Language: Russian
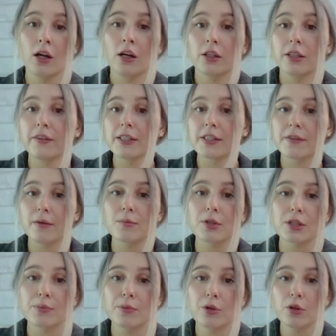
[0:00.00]
Давайте с вами
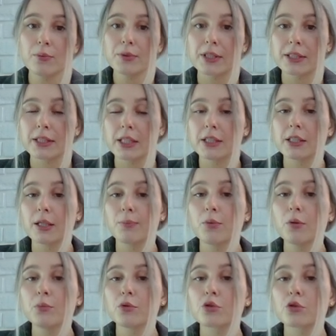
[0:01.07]
разберемся. Кстати,
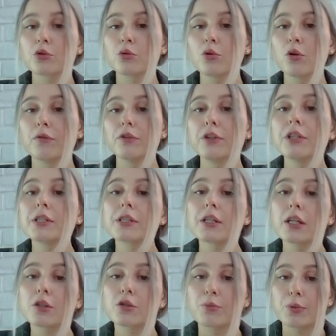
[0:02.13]
напомню, что вы не
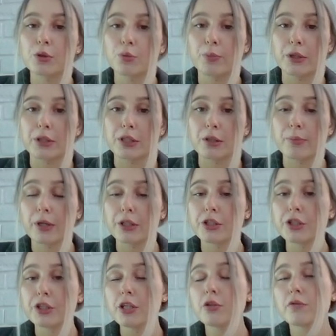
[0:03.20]
сразу приступаете к
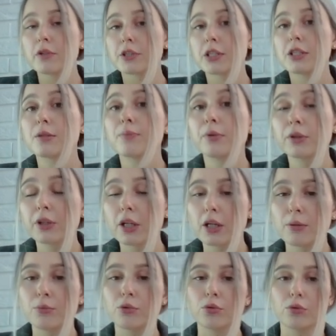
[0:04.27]
прочтению, у вас есть
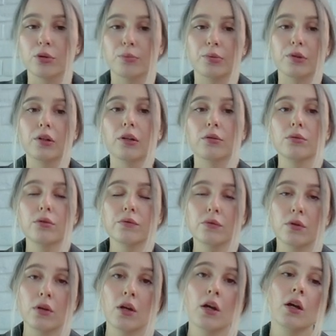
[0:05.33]
полторы минуты на
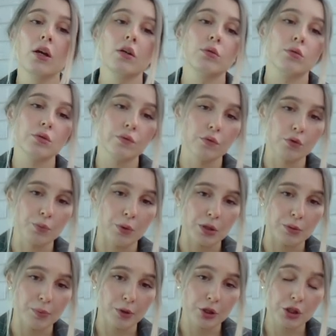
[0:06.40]
подготовку, то есть вы
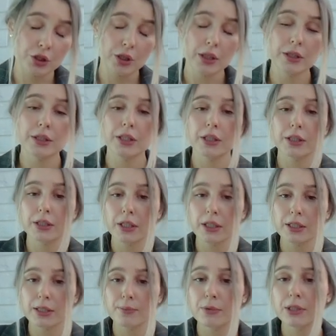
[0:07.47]
успеете прочитать текст,
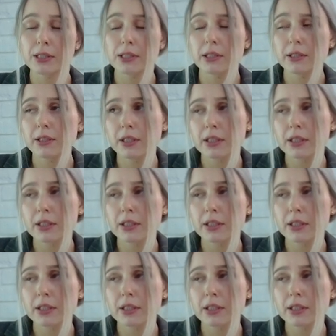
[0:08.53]
осмыслить.